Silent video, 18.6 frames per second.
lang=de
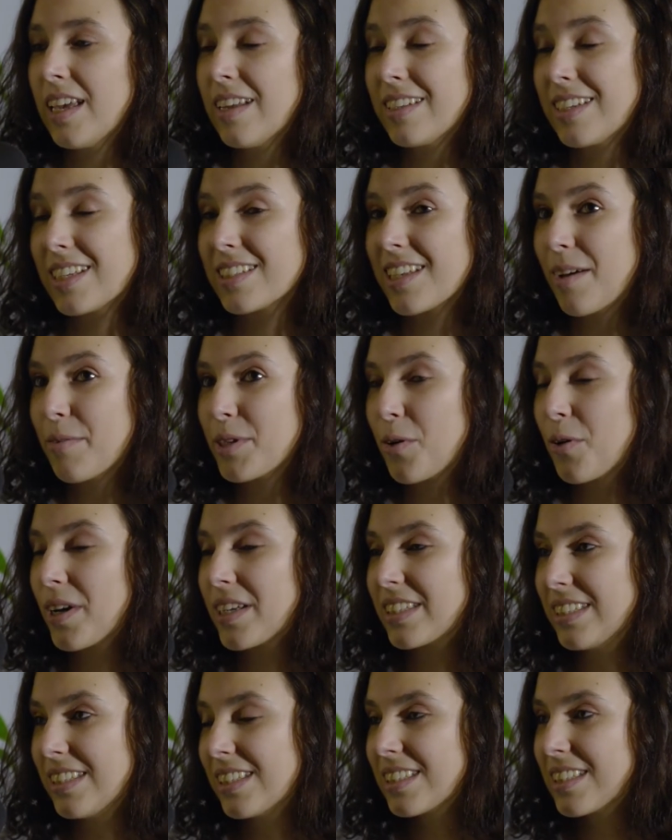das habe ich auch
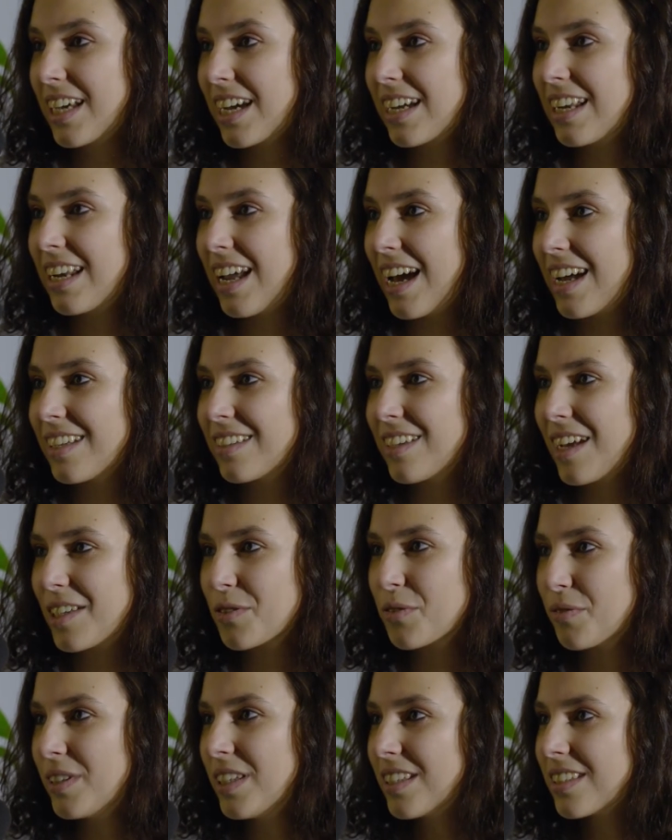erst dieses Jahr gelernt.
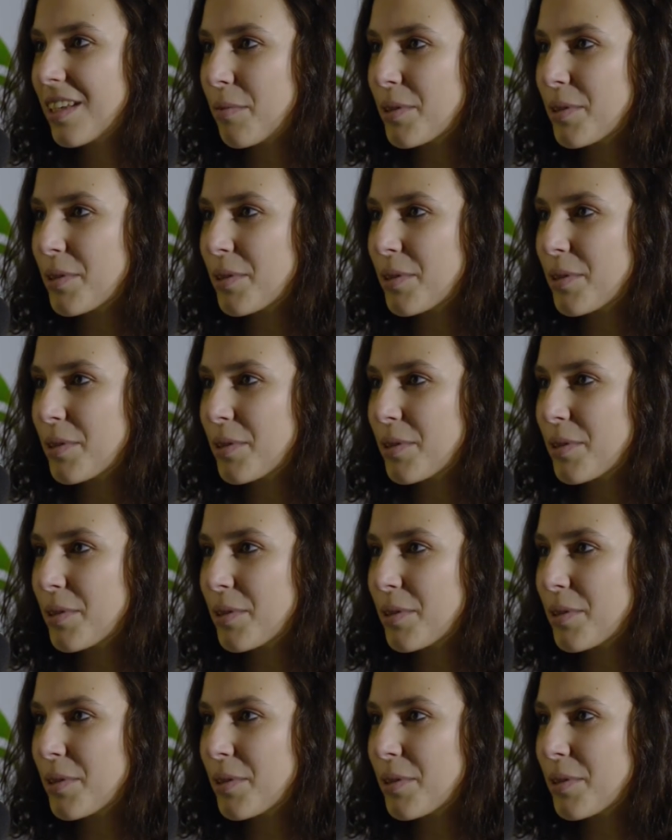Also vieles